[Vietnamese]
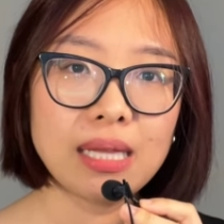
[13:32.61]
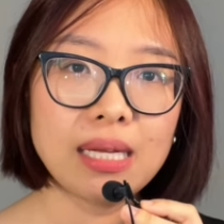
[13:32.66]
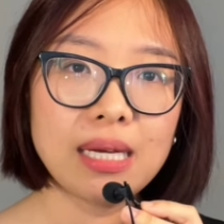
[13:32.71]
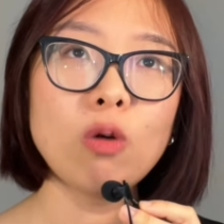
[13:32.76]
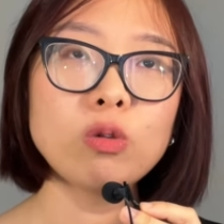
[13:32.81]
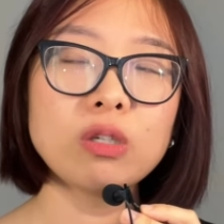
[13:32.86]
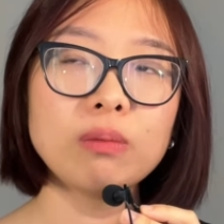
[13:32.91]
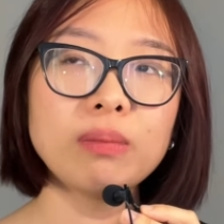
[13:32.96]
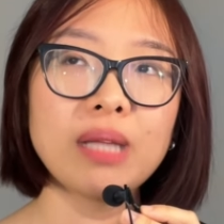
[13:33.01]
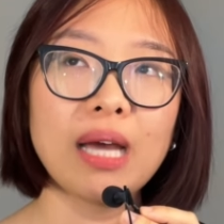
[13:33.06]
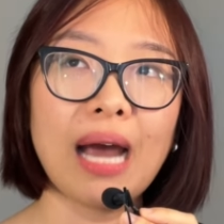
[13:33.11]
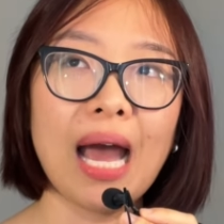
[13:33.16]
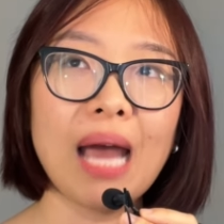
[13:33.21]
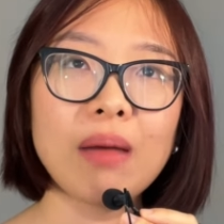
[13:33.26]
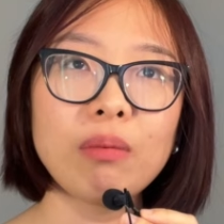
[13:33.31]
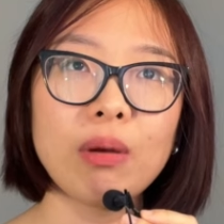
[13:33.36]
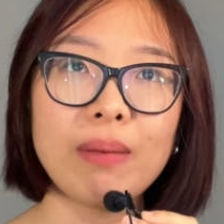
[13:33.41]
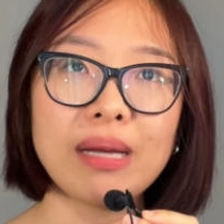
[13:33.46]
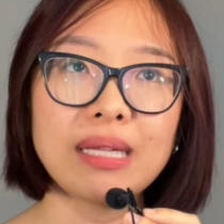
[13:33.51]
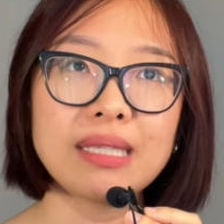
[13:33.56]
Có một câu trong
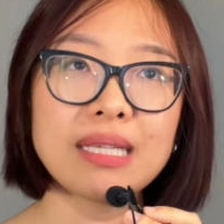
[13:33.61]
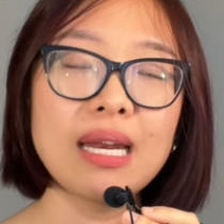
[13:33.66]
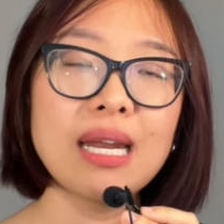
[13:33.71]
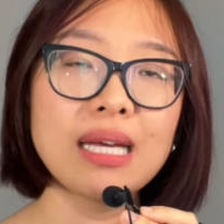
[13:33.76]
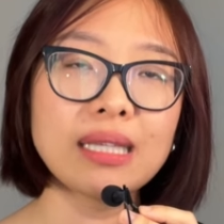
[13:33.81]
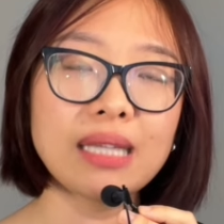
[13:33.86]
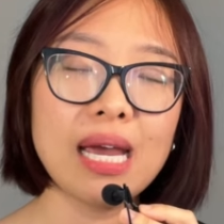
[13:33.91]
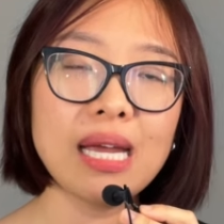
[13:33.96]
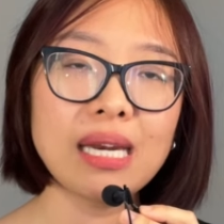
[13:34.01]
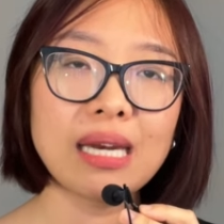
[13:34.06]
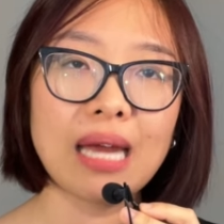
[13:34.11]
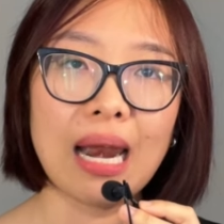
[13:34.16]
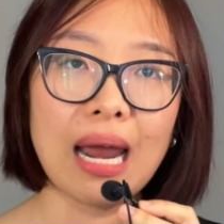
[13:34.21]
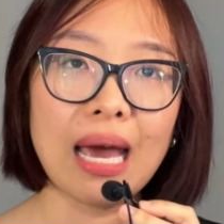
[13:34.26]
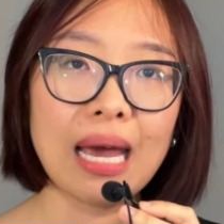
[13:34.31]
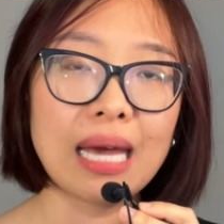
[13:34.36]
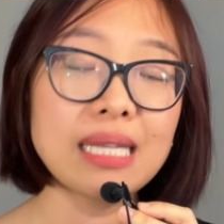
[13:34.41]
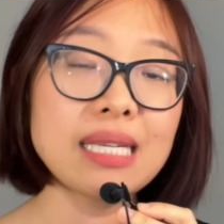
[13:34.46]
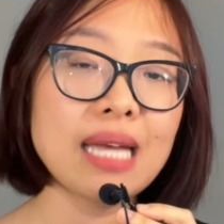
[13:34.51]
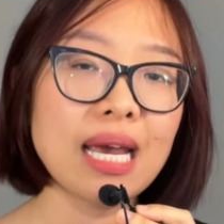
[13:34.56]
tiếng Anh mà mình rất là
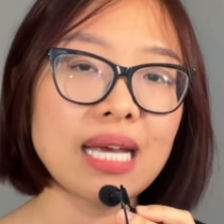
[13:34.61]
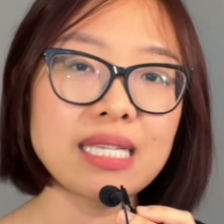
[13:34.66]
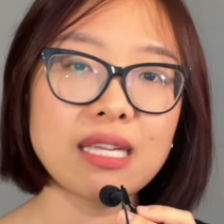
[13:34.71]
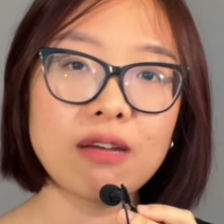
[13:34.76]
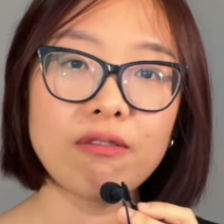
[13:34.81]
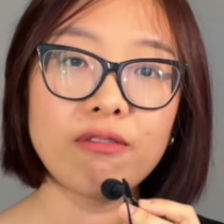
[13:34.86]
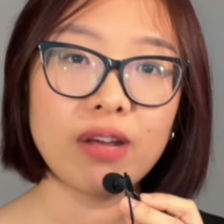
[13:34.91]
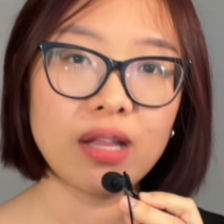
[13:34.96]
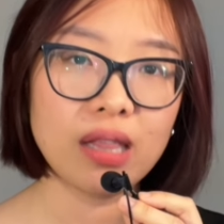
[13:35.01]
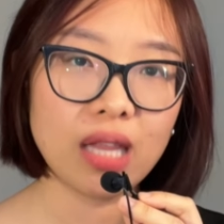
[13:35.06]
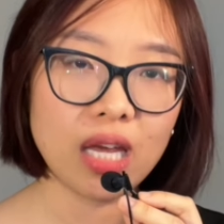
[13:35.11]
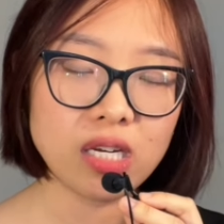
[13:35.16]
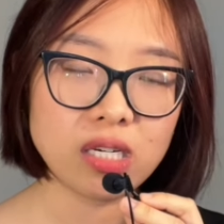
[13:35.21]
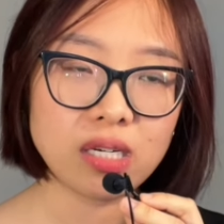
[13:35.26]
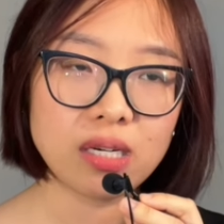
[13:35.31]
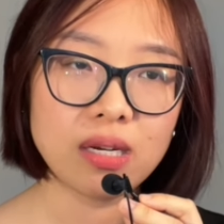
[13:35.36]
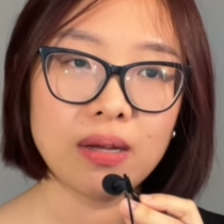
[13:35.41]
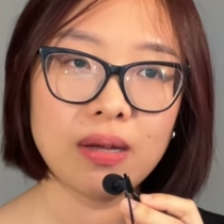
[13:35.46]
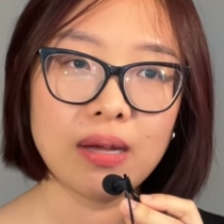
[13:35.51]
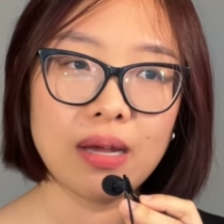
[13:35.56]
thích, đấy là It takes a
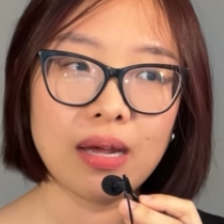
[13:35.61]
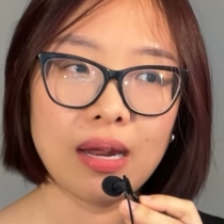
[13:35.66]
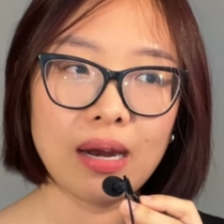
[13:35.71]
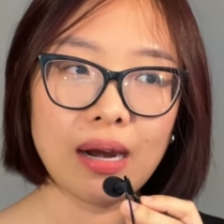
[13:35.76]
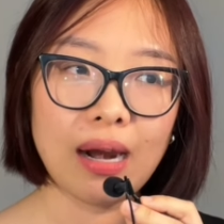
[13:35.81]
village,